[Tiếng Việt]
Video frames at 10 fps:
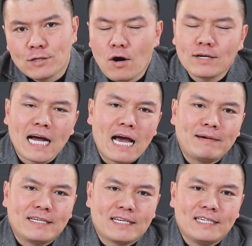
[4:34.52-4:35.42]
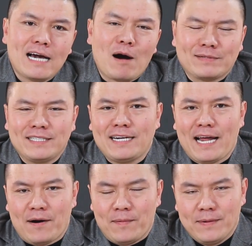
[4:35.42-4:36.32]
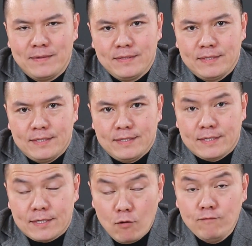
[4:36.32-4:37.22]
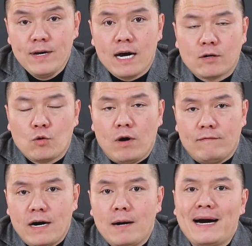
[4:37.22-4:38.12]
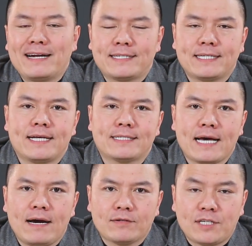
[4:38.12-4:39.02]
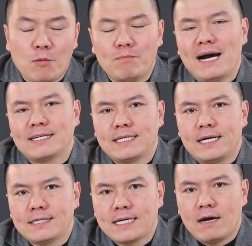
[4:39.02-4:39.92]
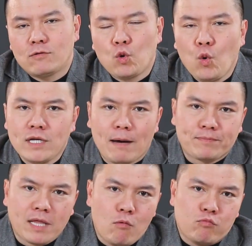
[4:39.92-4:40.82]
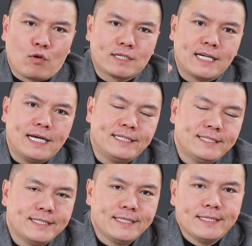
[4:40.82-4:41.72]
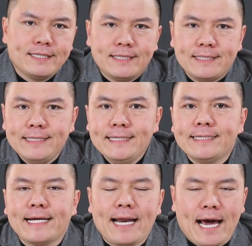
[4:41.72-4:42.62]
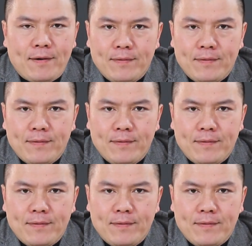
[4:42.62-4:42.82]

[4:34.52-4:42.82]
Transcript: con cái bạn sẽ đi học như thế nào công việc của vợ bạn sẽ ra sao chồng bạn sẽ ra sao thu nhập tổng của gia đình như thế nào